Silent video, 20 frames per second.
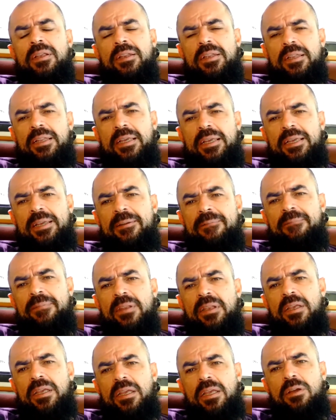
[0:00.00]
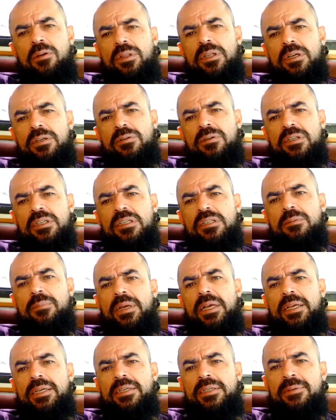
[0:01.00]
né? E outras coisas
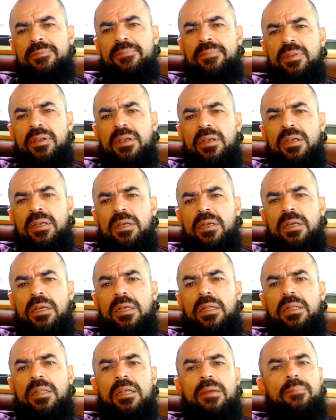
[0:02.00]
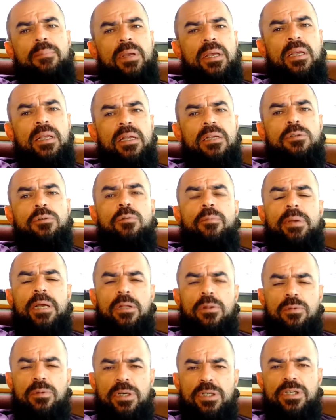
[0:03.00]
mais. E também as
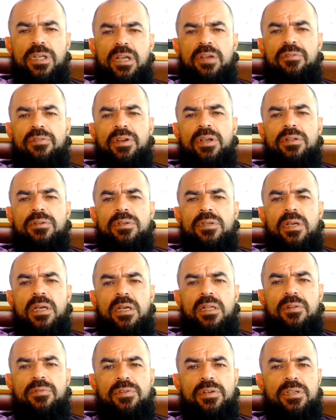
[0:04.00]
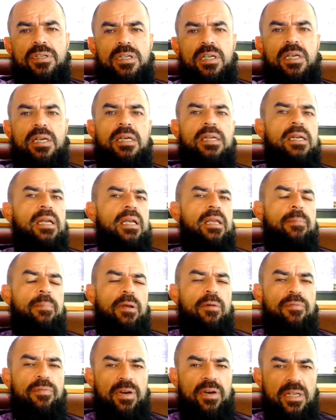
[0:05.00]
coberturas de eventos que a gente fizer daqui
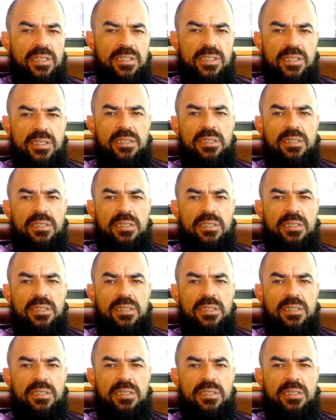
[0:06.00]
para frente,